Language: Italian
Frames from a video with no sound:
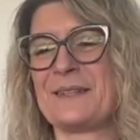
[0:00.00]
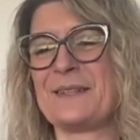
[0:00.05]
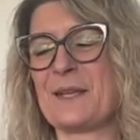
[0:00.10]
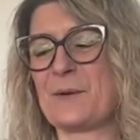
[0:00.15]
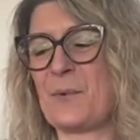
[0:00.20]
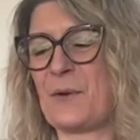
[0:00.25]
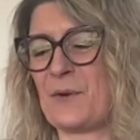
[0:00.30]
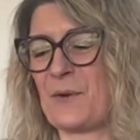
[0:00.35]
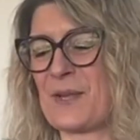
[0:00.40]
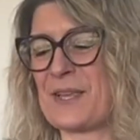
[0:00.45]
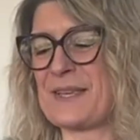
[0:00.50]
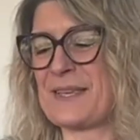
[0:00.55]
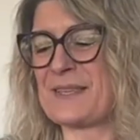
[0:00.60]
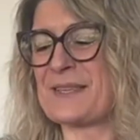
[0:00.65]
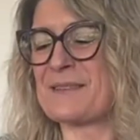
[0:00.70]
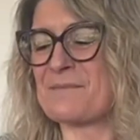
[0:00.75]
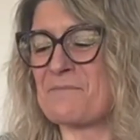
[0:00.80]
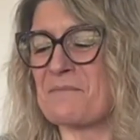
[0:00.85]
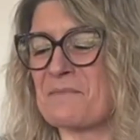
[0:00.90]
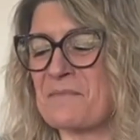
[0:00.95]
di quello
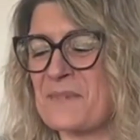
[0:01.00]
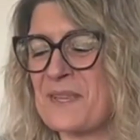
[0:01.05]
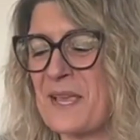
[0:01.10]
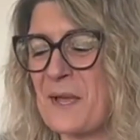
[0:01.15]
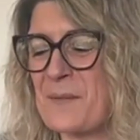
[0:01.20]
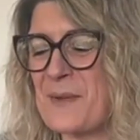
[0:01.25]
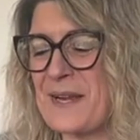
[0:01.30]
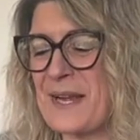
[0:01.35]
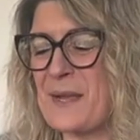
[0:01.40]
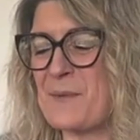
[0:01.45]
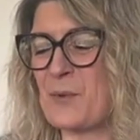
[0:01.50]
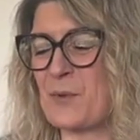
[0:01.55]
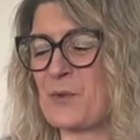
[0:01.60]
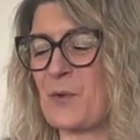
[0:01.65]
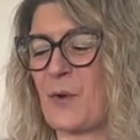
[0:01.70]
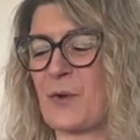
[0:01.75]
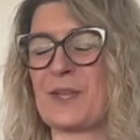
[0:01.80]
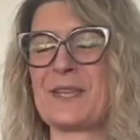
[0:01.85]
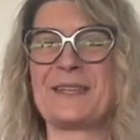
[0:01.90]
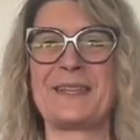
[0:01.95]
che chiameremo
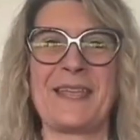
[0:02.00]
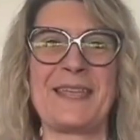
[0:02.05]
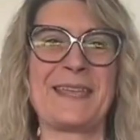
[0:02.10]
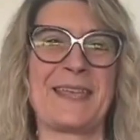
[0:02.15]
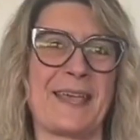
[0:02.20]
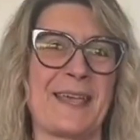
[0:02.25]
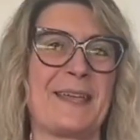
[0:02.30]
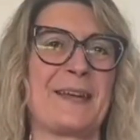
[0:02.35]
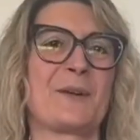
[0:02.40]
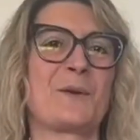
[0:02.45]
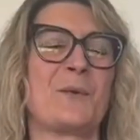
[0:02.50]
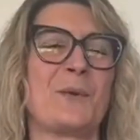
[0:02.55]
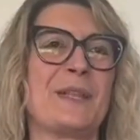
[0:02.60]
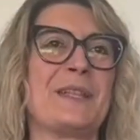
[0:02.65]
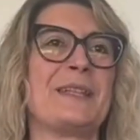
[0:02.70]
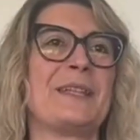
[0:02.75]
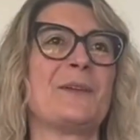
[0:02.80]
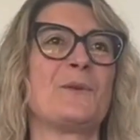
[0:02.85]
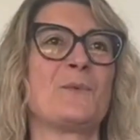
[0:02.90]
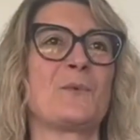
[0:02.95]
Doggy Day Care,
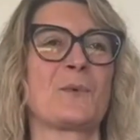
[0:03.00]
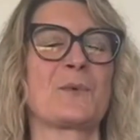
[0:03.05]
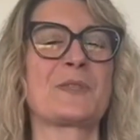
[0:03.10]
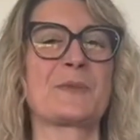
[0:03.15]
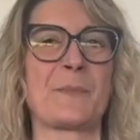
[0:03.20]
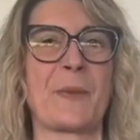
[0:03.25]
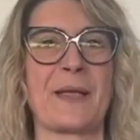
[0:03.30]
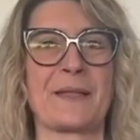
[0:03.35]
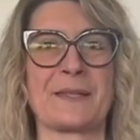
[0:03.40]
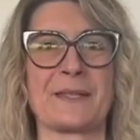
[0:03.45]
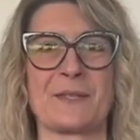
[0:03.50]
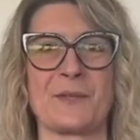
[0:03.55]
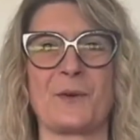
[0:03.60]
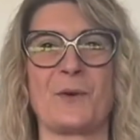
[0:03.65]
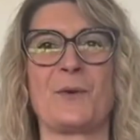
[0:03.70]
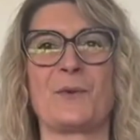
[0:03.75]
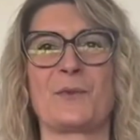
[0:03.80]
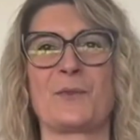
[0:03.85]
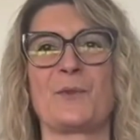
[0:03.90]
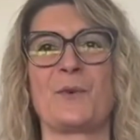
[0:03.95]
quindi uno
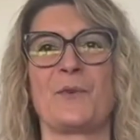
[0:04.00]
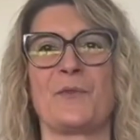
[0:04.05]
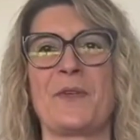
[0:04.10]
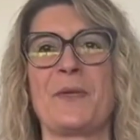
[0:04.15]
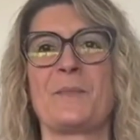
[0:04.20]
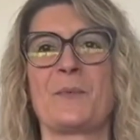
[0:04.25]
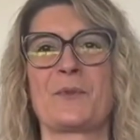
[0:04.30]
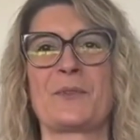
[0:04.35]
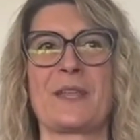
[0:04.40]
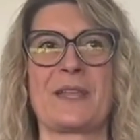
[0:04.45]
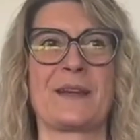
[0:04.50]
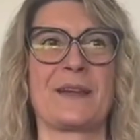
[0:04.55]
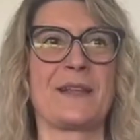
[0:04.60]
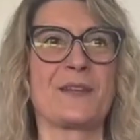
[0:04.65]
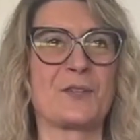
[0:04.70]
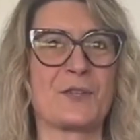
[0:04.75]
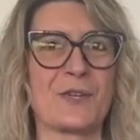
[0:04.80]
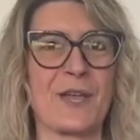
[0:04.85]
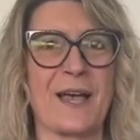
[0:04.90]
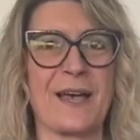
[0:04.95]
spazio dove poter
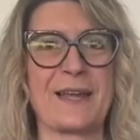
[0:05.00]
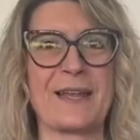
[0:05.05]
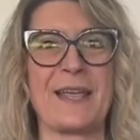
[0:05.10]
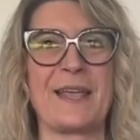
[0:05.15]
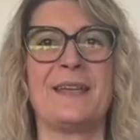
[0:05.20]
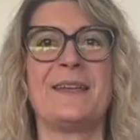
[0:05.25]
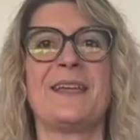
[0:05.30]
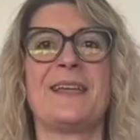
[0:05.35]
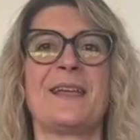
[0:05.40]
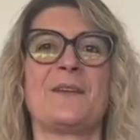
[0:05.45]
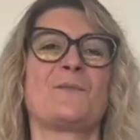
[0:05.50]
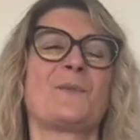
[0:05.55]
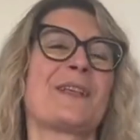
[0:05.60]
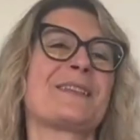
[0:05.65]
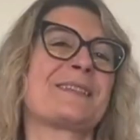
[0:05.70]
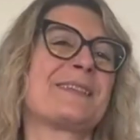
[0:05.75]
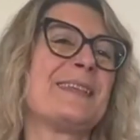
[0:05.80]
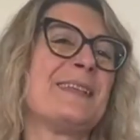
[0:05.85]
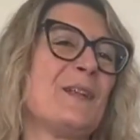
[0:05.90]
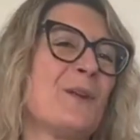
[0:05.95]
lasciare un
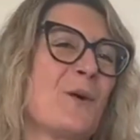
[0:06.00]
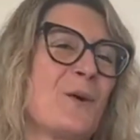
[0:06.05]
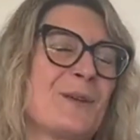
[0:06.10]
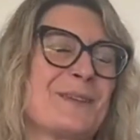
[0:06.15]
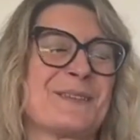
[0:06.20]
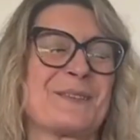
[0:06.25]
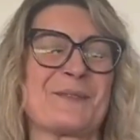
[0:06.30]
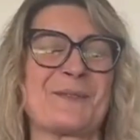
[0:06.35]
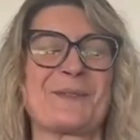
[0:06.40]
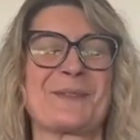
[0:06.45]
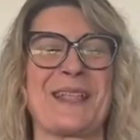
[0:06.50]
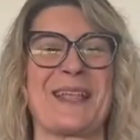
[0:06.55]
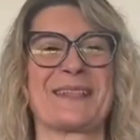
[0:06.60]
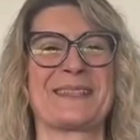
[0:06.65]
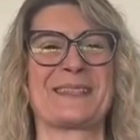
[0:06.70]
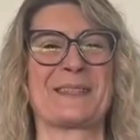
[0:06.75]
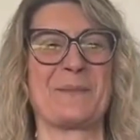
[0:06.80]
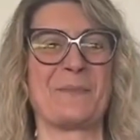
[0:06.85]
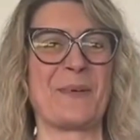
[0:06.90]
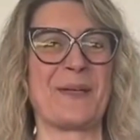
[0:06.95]
asilo in
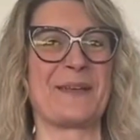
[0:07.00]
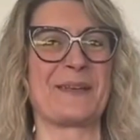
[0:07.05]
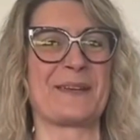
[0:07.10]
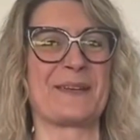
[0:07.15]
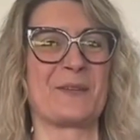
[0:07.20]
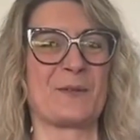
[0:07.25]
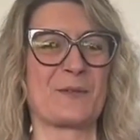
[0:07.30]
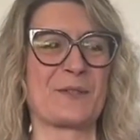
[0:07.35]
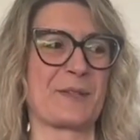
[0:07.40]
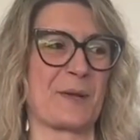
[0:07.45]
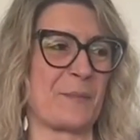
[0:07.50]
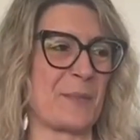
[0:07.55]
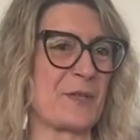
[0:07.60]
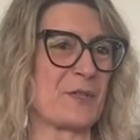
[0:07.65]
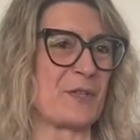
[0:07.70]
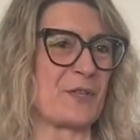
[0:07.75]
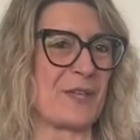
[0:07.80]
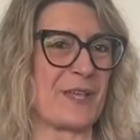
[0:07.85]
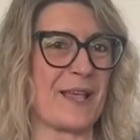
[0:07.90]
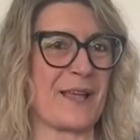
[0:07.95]
sostanza per i nostri
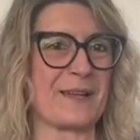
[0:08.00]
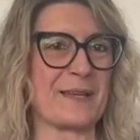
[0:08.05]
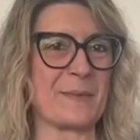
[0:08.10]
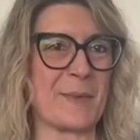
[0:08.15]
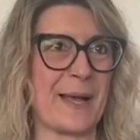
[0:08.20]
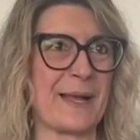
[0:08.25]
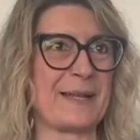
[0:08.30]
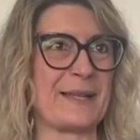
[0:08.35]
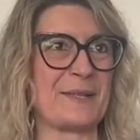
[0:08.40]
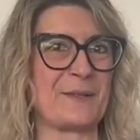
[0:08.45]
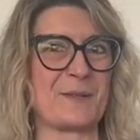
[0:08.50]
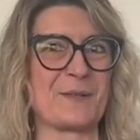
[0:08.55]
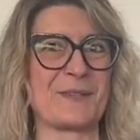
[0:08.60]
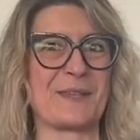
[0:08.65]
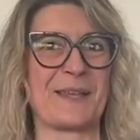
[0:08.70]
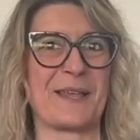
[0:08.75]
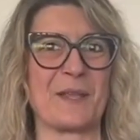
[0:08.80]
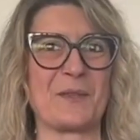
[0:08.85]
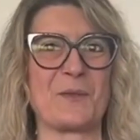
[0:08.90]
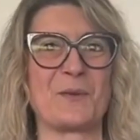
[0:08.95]
amici animali, i
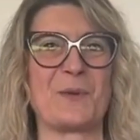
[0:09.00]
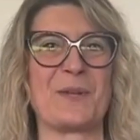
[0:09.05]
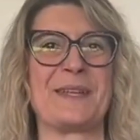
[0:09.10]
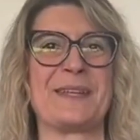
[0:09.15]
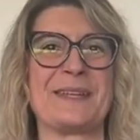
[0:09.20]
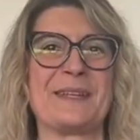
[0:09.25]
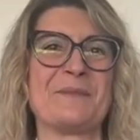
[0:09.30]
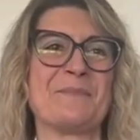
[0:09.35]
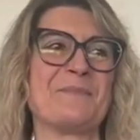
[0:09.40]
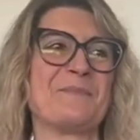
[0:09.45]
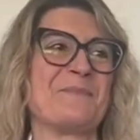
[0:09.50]
nostri cagnolini.